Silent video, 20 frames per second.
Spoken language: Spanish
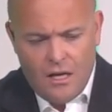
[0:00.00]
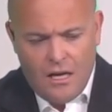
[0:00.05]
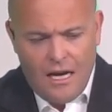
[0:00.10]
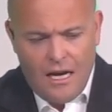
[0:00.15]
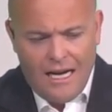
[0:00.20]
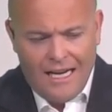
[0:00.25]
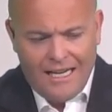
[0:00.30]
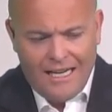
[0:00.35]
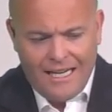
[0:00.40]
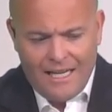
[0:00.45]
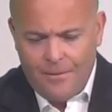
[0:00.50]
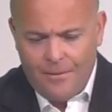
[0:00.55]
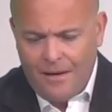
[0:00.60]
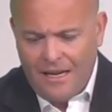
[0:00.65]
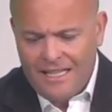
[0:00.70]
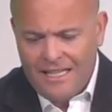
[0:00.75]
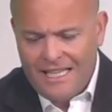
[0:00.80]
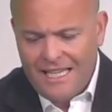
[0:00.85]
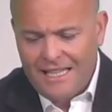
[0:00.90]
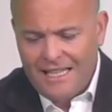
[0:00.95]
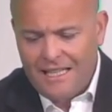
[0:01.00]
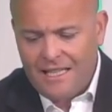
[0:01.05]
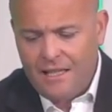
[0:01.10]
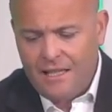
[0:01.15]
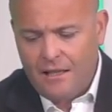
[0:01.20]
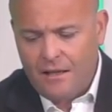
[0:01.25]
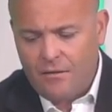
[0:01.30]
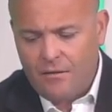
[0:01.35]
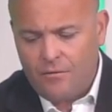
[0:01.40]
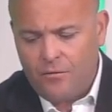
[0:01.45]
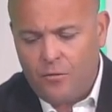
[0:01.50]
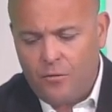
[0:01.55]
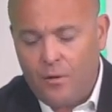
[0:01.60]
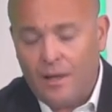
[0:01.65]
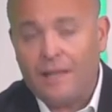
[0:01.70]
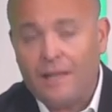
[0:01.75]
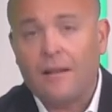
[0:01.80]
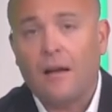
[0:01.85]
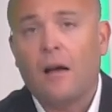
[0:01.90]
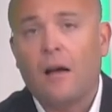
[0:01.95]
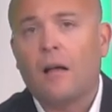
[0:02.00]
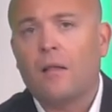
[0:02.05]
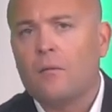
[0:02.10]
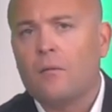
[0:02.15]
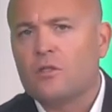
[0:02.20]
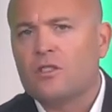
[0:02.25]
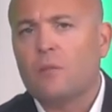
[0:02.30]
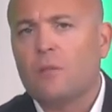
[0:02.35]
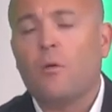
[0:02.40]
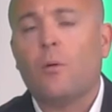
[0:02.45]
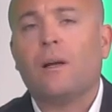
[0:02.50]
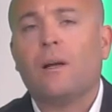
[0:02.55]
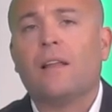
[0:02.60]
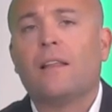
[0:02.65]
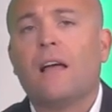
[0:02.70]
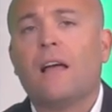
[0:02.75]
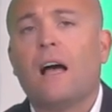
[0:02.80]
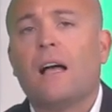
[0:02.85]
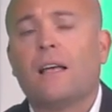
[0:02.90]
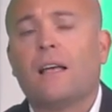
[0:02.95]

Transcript: arriba Yeti, un futbolista de mucha movilidad,